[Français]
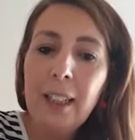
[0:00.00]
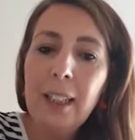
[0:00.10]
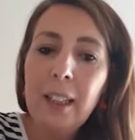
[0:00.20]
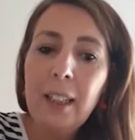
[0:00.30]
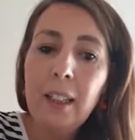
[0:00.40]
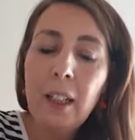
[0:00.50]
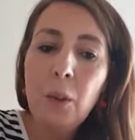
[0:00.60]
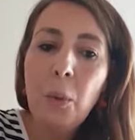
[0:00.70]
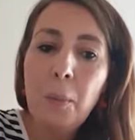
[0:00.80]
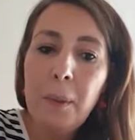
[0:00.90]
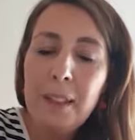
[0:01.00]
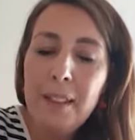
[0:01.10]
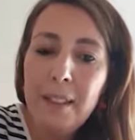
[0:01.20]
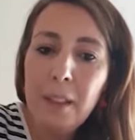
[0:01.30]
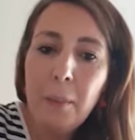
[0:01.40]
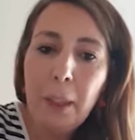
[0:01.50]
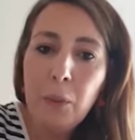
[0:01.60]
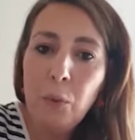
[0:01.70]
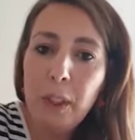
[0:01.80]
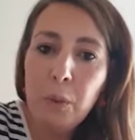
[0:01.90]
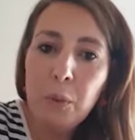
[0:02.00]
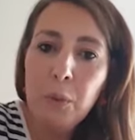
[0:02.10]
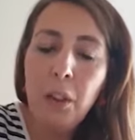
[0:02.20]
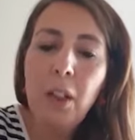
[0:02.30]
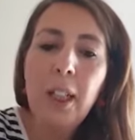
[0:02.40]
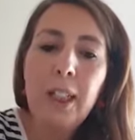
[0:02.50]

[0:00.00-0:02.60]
et complété par tous les cours